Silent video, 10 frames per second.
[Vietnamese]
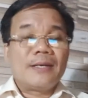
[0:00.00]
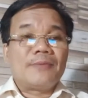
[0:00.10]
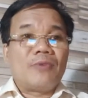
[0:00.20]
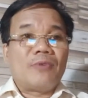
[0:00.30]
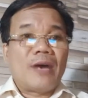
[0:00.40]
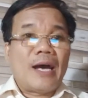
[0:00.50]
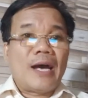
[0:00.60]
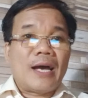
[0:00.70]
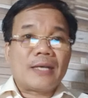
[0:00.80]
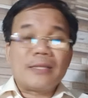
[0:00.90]

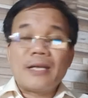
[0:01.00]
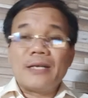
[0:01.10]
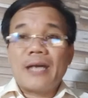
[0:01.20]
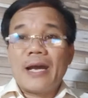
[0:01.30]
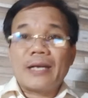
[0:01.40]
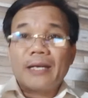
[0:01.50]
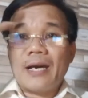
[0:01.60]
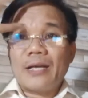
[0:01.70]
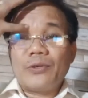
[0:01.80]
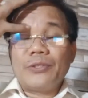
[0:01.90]
Và cái thời hạn
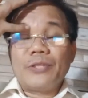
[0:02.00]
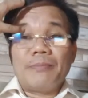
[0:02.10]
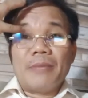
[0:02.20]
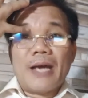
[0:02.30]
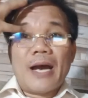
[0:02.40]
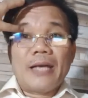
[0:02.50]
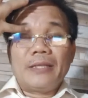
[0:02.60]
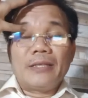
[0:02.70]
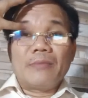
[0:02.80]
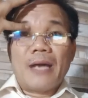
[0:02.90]
truy tìm bị hại
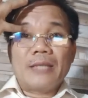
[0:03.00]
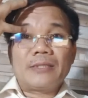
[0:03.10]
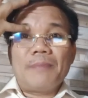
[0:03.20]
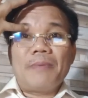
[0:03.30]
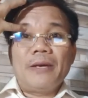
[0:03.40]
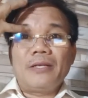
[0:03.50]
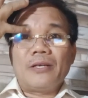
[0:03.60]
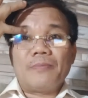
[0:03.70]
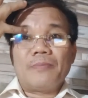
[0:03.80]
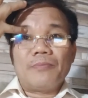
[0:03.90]
thì cũng đã sắp hết
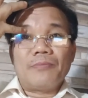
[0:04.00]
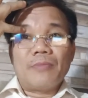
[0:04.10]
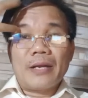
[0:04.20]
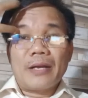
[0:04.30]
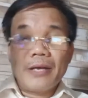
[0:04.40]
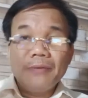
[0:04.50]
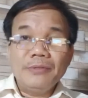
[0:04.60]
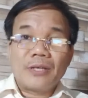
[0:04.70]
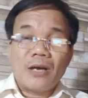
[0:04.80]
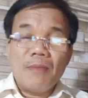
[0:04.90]
rồi. Mà nếu
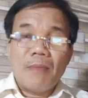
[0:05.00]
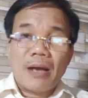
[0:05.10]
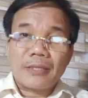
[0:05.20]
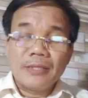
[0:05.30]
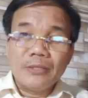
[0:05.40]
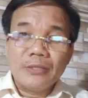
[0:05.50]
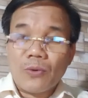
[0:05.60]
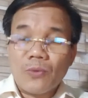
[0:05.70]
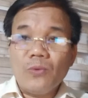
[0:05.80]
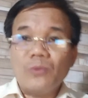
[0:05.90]
như có bằng chứng
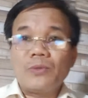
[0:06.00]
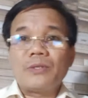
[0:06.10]
đủ,